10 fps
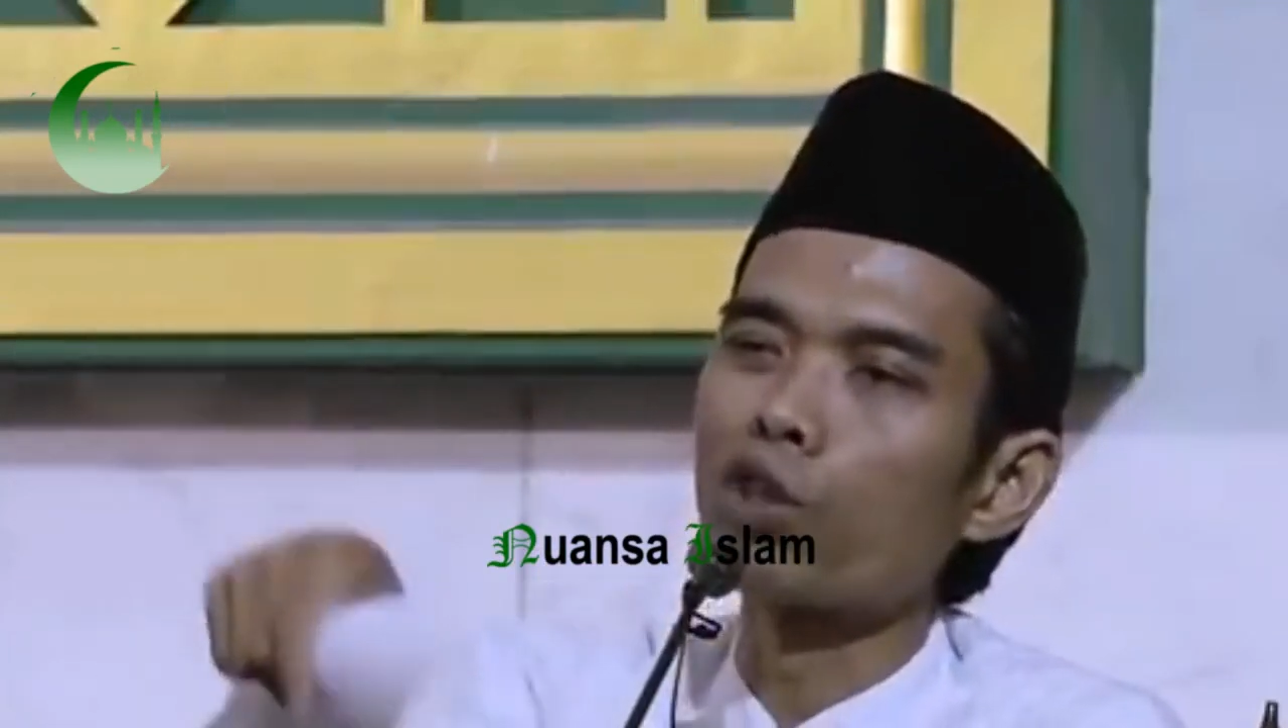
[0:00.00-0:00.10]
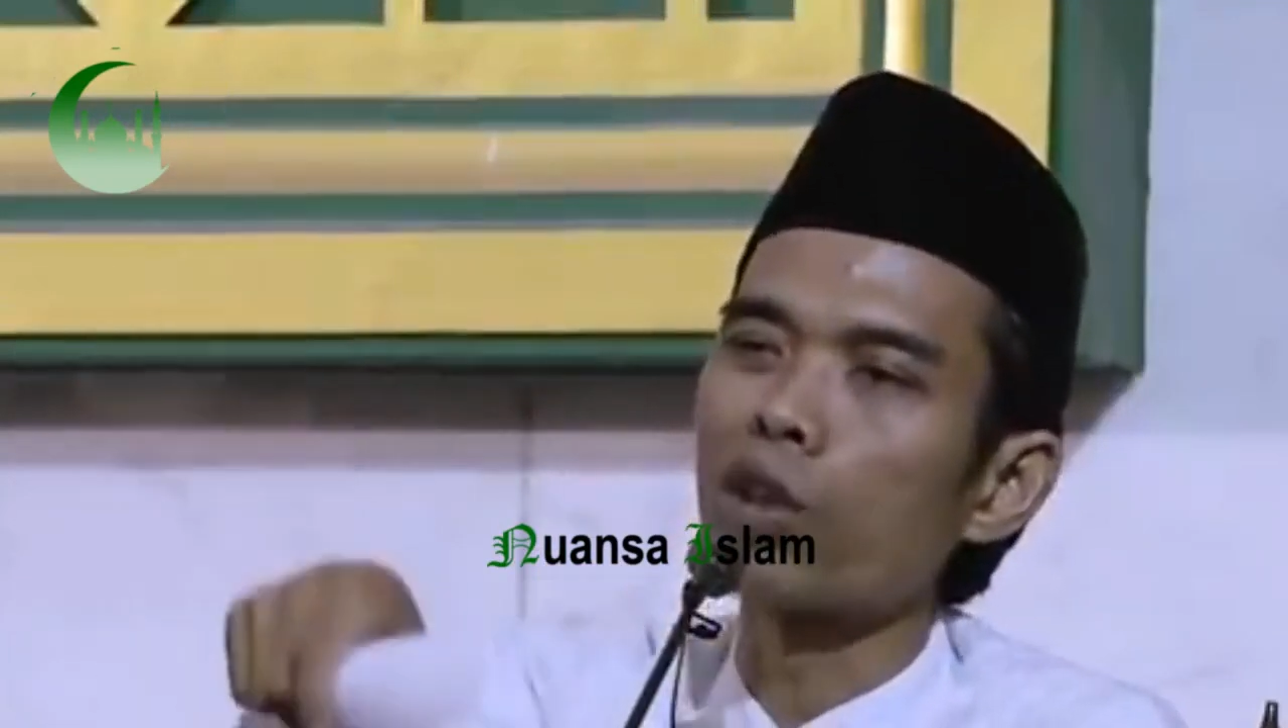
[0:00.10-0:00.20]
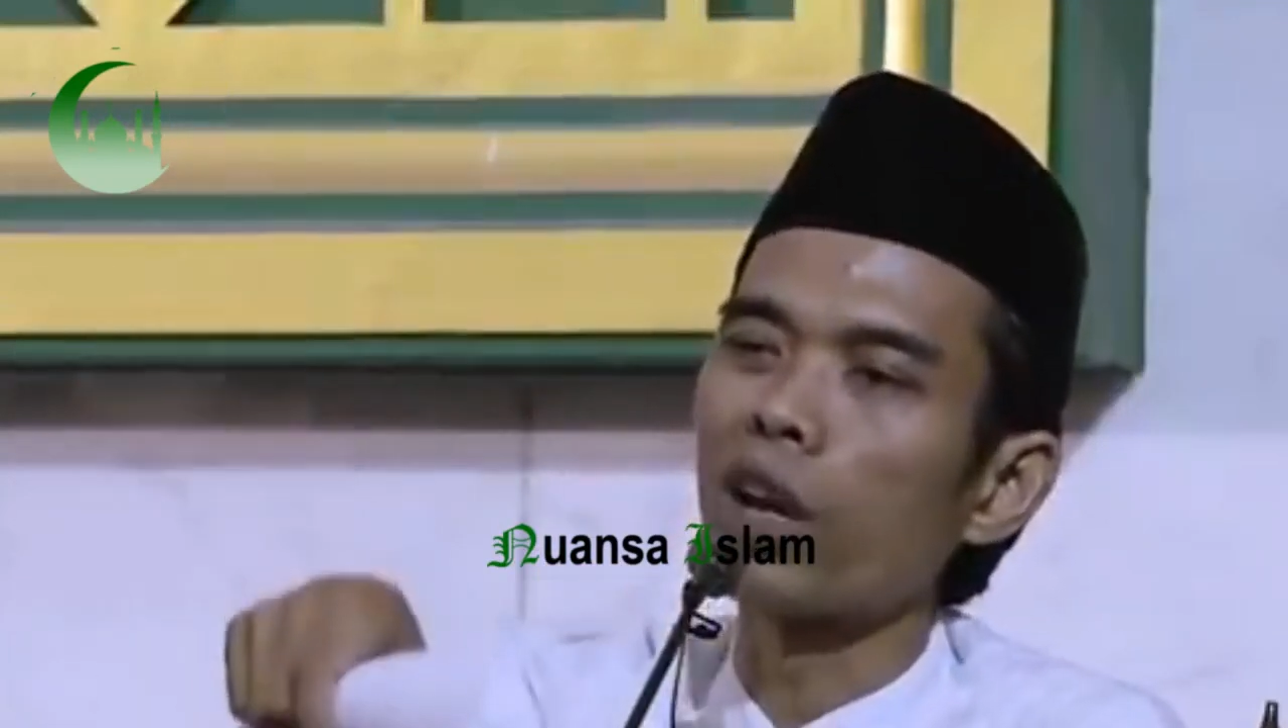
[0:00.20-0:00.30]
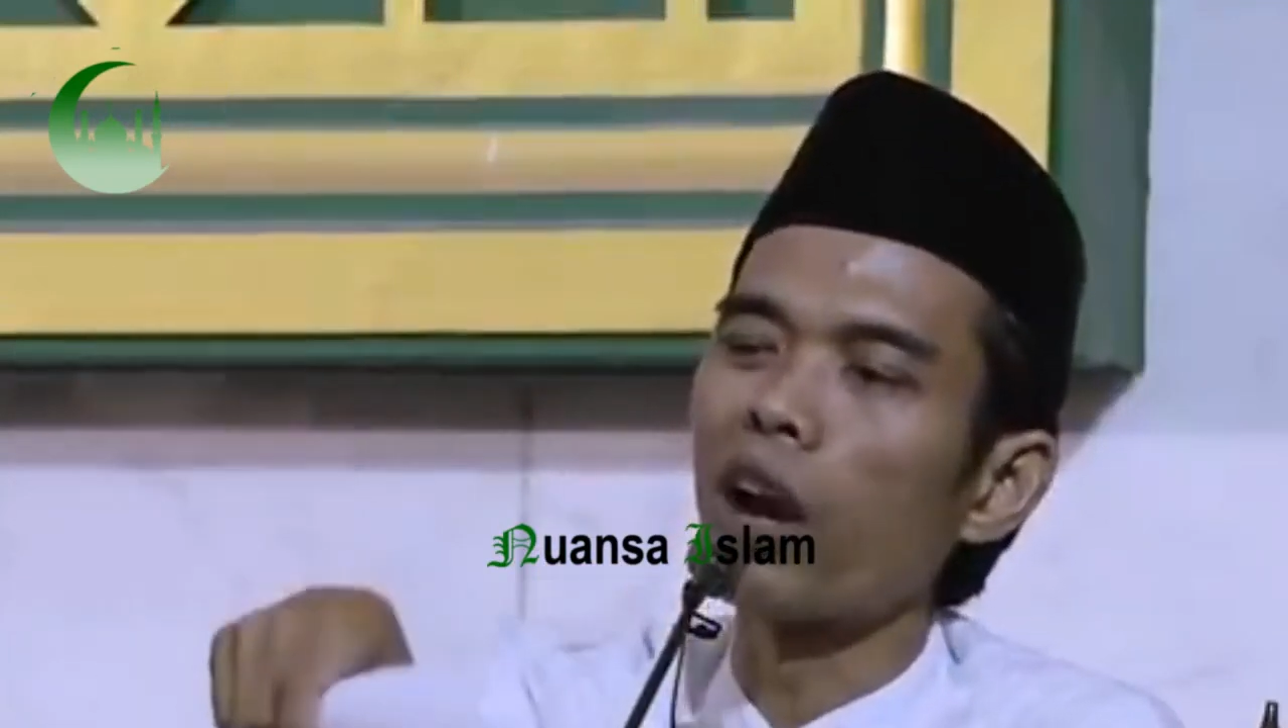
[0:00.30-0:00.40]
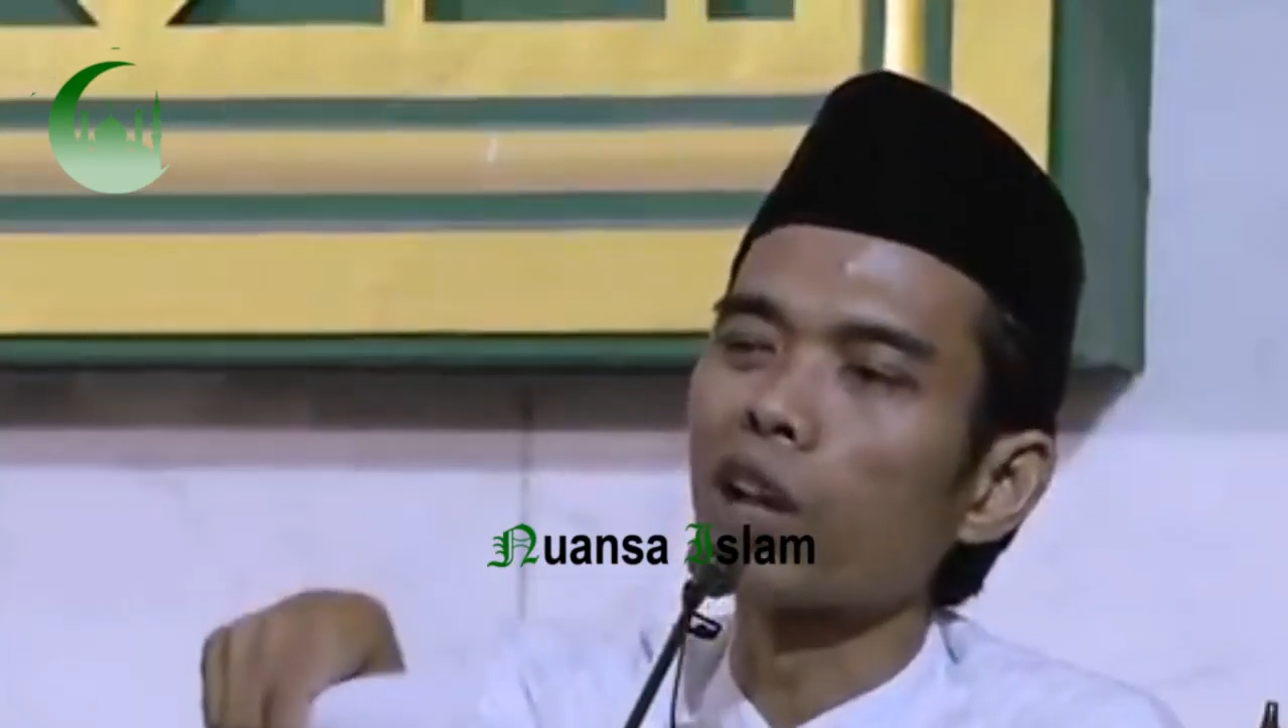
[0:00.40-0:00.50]

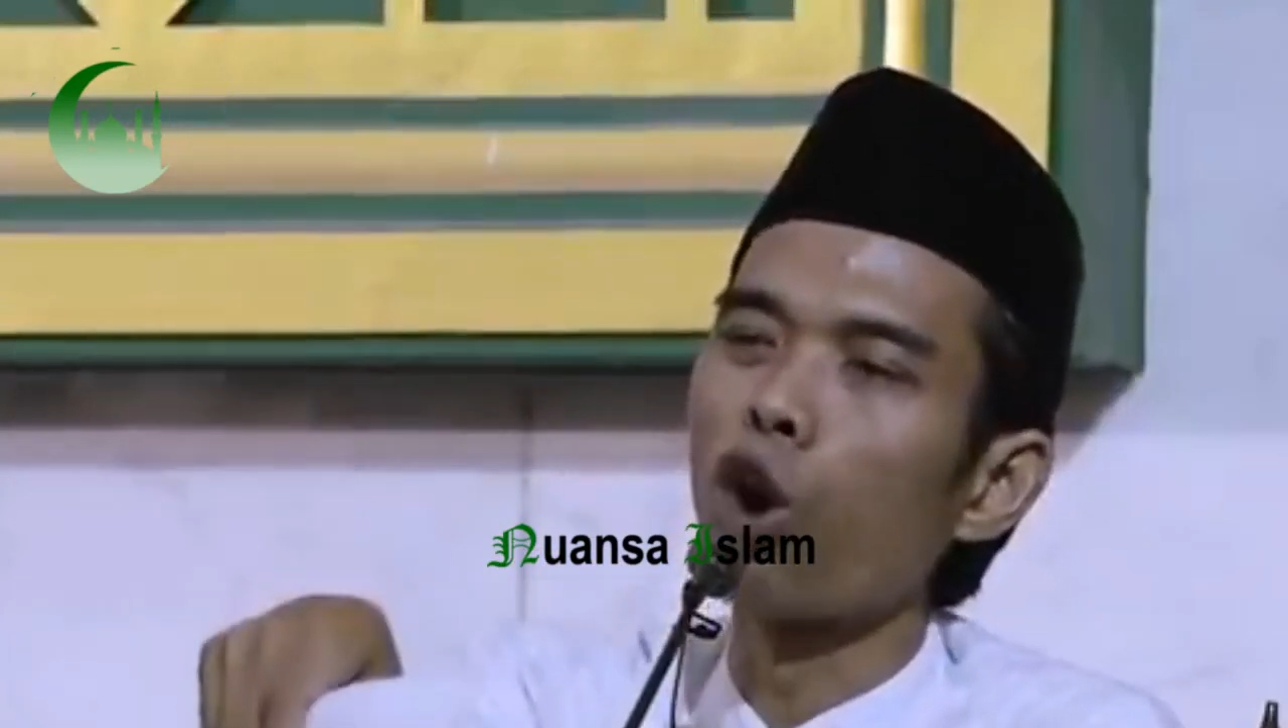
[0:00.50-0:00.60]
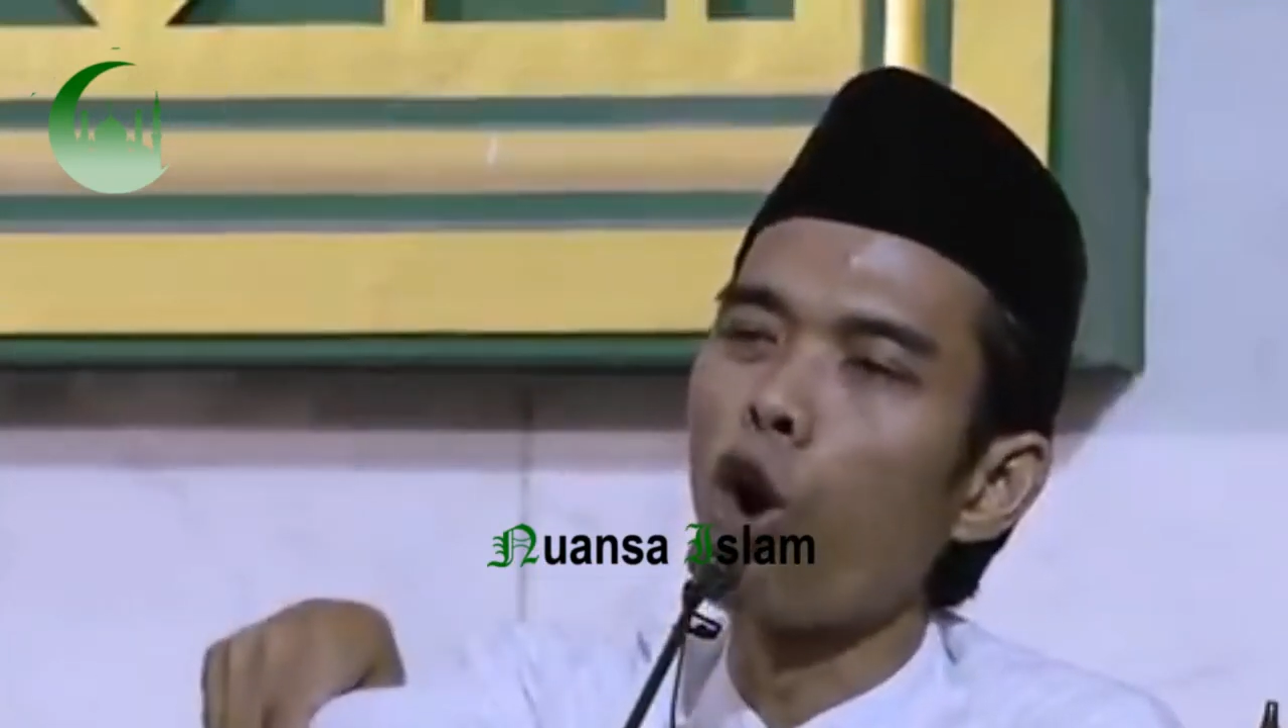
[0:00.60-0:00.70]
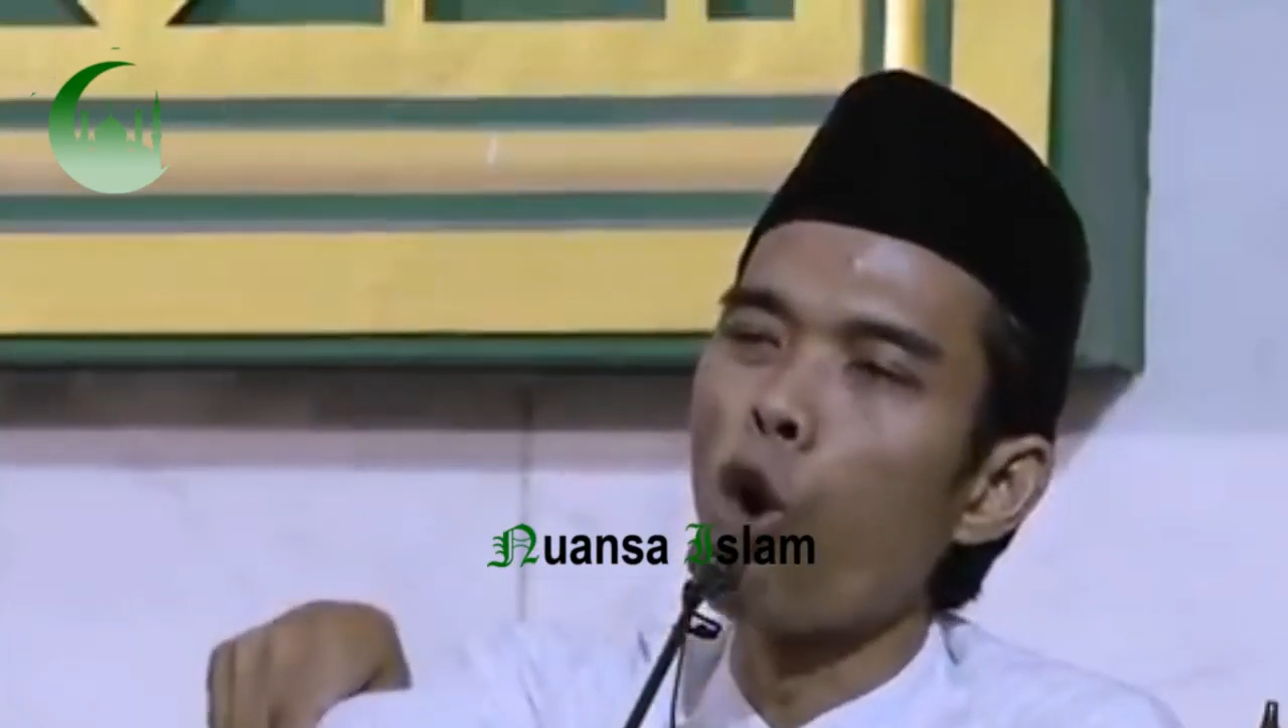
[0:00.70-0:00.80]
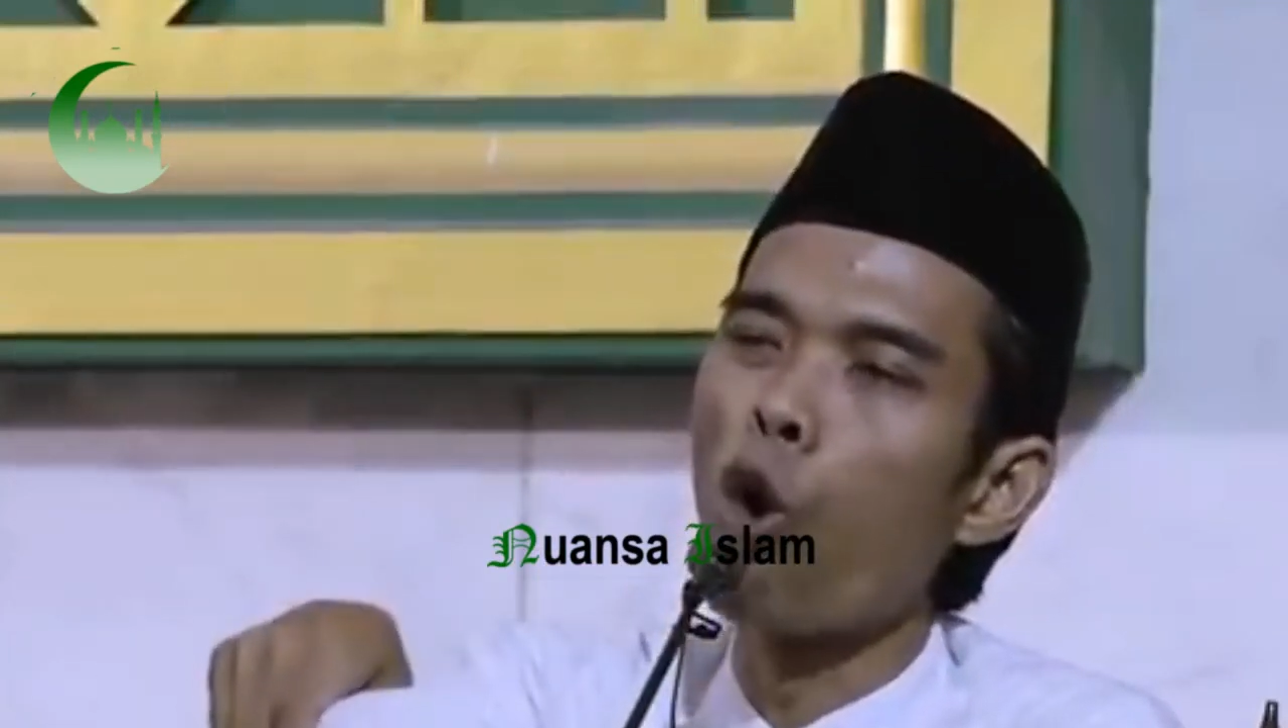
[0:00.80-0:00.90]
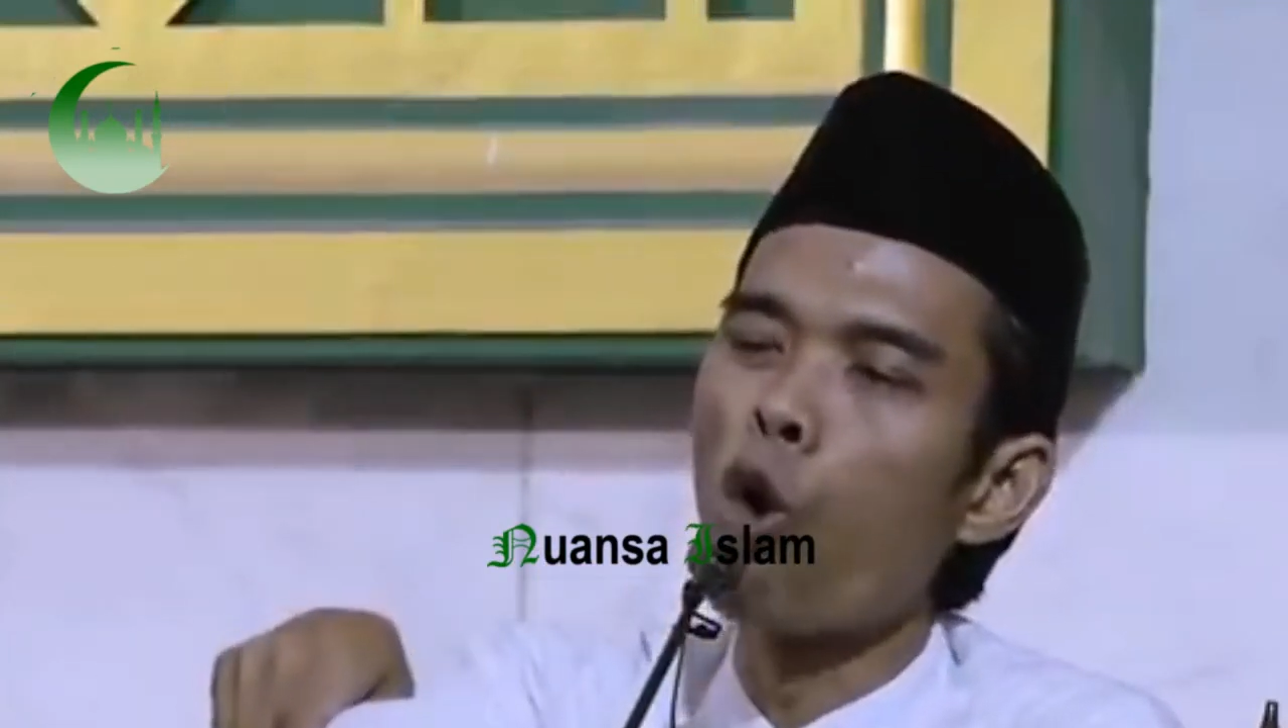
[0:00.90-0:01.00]
wasyaikhatu
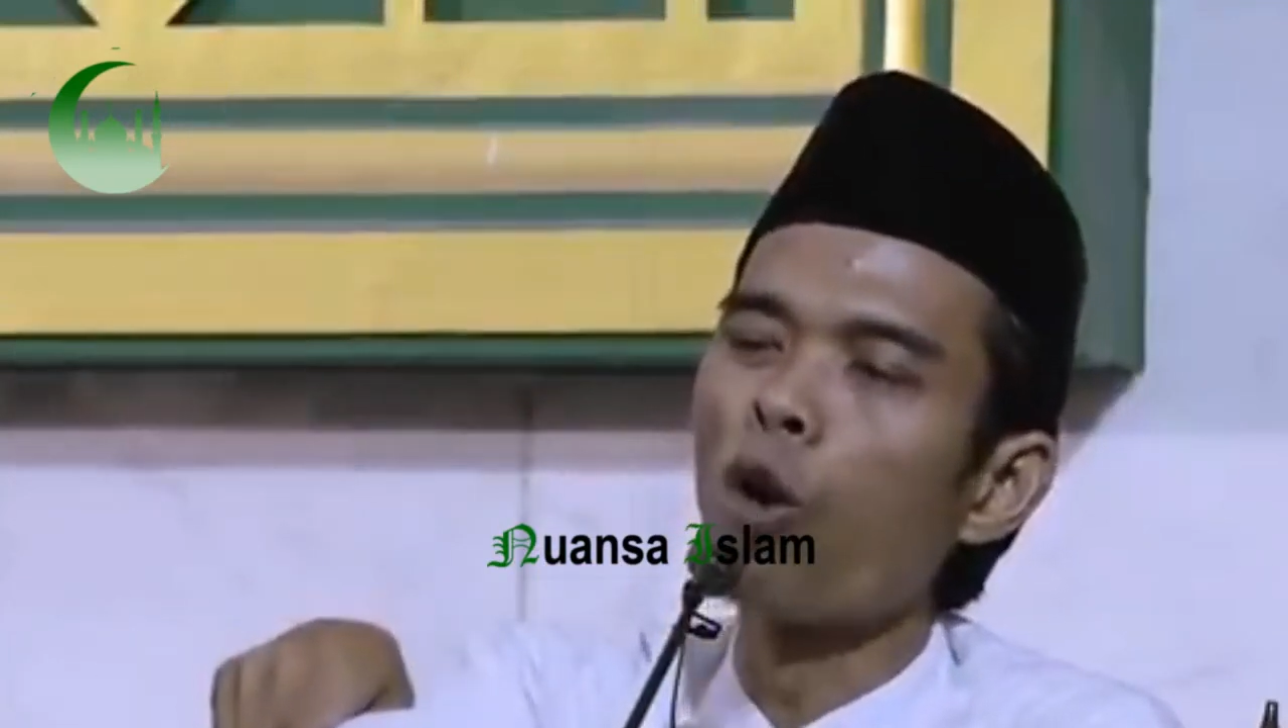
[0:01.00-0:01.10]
